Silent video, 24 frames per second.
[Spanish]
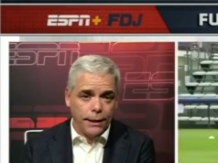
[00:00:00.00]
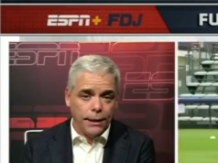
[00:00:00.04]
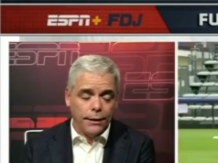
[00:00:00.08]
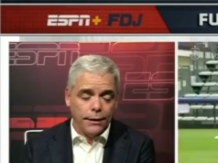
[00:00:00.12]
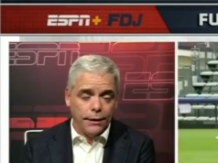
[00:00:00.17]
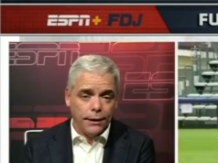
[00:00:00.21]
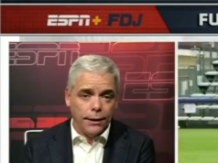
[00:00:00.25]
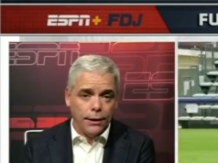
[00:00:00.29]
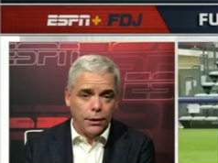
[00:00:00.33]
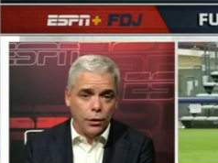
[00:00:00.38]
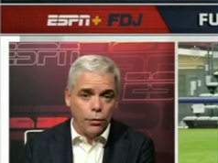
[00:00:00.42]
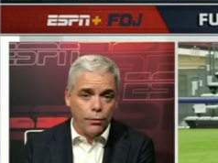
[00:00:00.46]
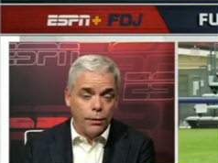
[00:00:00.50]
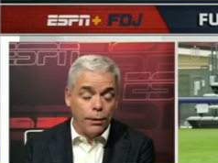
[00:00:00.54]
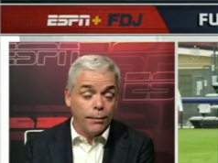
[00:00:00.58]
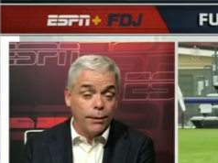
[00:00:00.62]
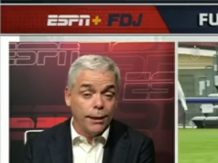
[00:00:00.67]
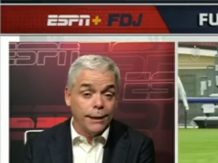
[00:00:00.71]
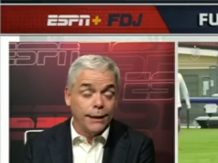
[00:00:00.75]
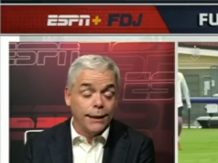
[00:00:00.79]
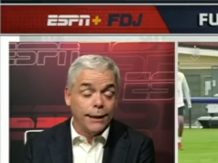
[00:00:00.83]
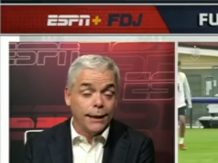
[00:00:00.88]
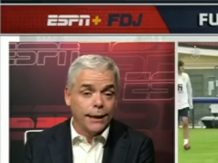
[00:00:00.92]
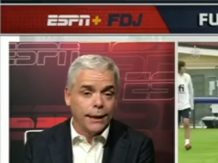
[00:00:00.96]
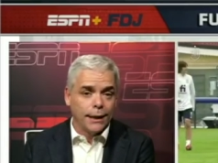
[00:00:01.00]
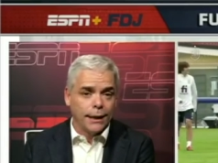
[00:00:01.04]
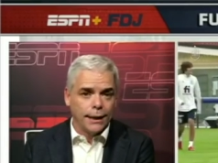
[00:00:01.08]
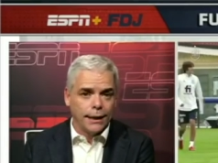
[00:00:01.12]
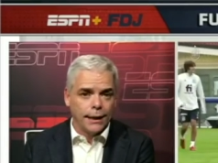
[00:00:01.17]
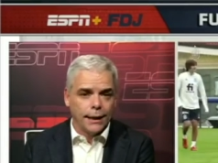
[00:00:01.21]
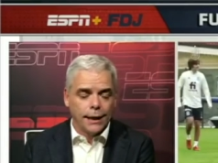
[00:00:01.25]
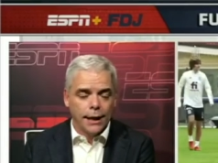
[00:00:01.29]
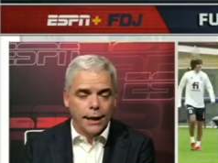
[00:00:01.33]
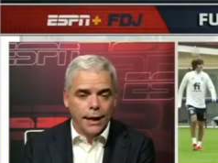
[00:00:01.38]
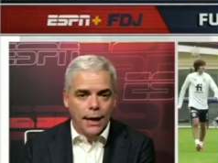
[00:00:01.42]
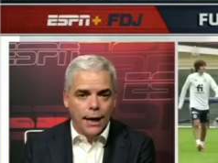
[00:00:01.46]
en, noviembre tiene que
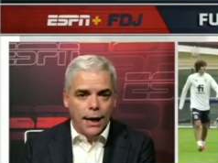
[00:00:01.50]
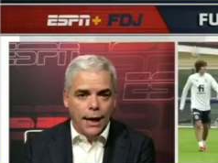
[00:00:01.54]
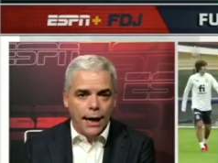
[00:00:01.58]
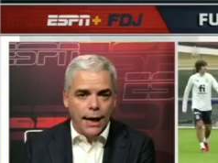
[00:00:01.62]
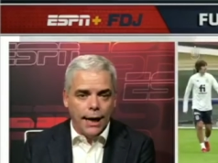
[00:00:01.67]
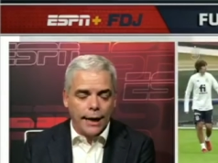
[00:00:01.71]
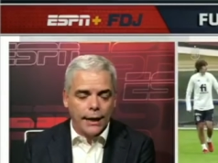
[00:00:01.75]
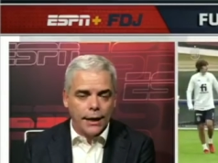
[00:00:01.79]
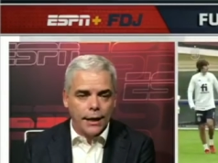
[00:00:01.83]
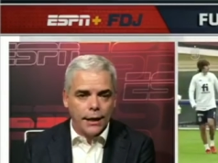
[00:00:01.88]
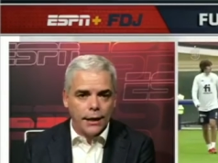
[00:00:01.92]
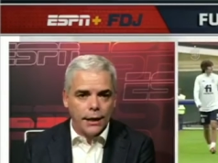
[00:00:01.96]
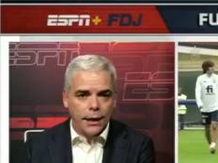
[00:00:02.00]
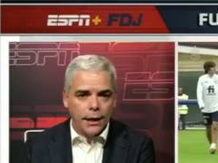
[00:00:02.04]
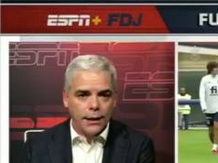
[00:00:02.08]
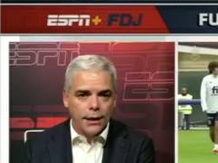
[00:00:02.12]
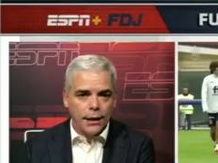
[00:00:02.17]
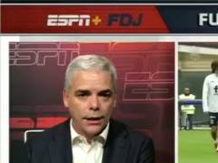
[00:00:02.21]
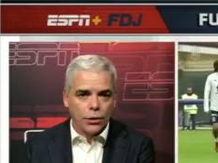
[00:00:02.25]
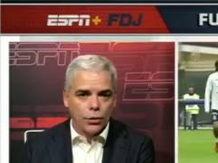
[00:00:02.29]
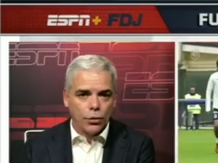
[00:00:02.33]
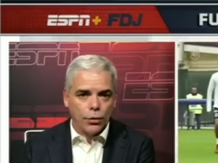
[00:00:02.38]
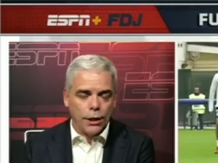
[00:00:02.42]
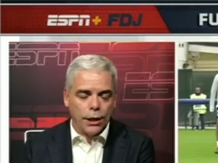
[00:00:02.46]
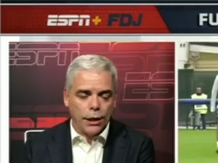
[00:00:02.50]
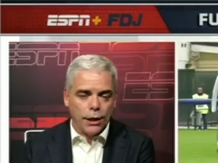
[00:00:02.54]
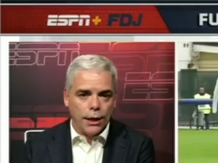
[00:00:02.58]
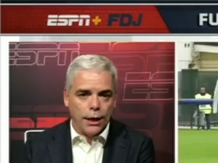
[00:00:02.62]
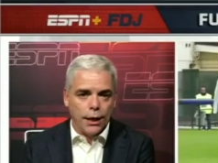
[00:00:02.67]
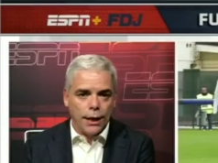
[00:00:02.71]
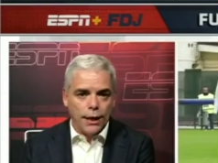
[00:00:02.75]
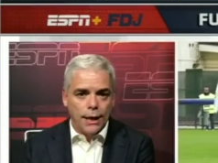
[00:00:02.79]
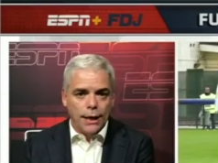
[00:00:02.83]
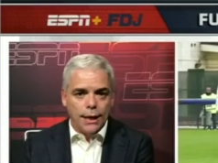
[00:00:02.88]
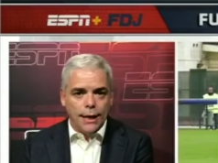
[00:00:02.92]
ganar a Grecia y a Suecia,